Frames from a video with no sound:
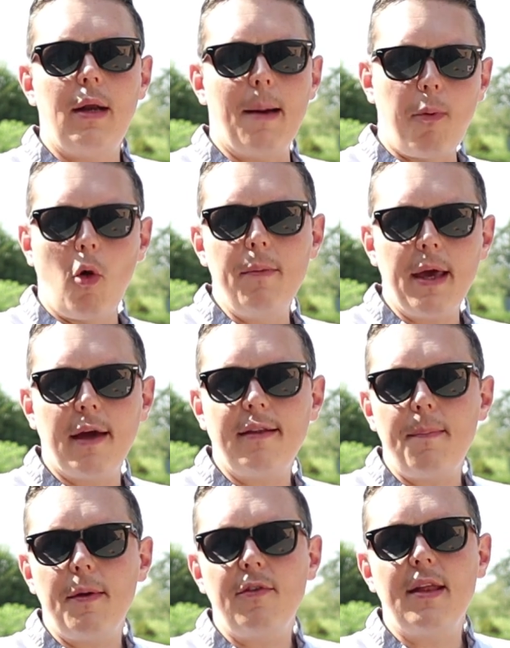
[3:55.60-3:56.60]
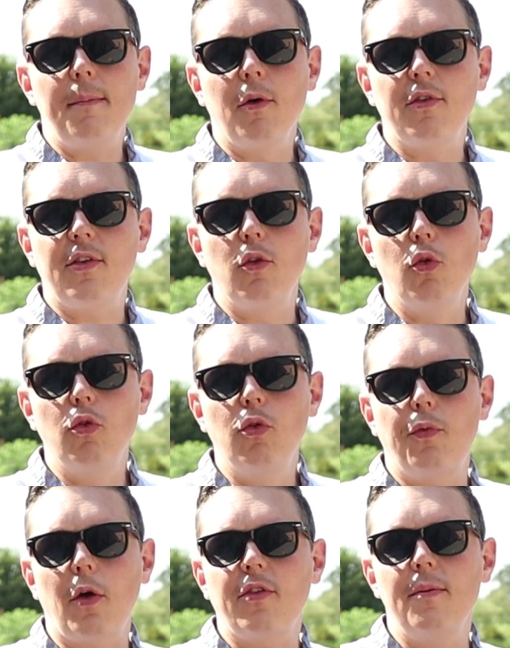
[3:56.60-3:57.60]
la première étape, évidemment, c'est de,
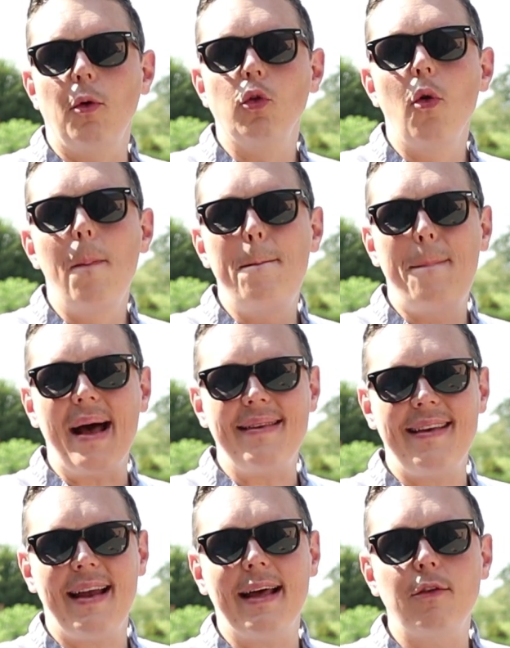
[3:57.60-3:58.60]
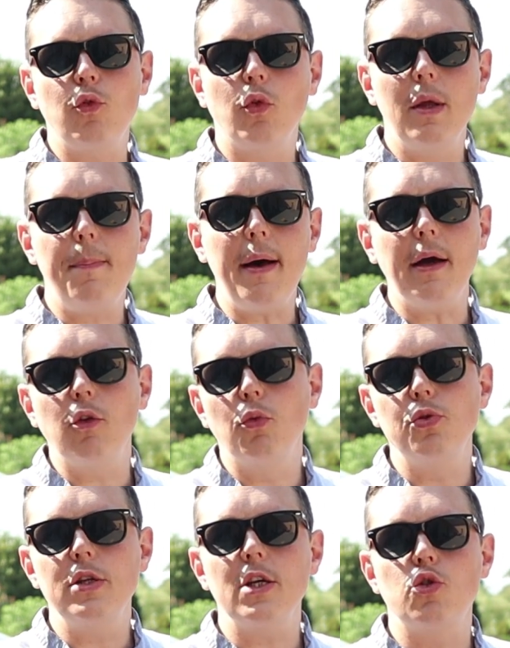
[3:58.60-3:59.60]
forcément de passer à l'action au départ et
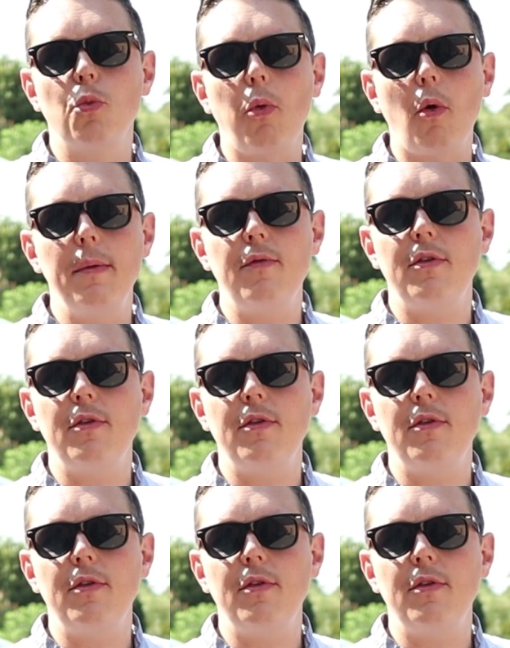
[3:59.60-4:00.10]
d'obtenir ce premier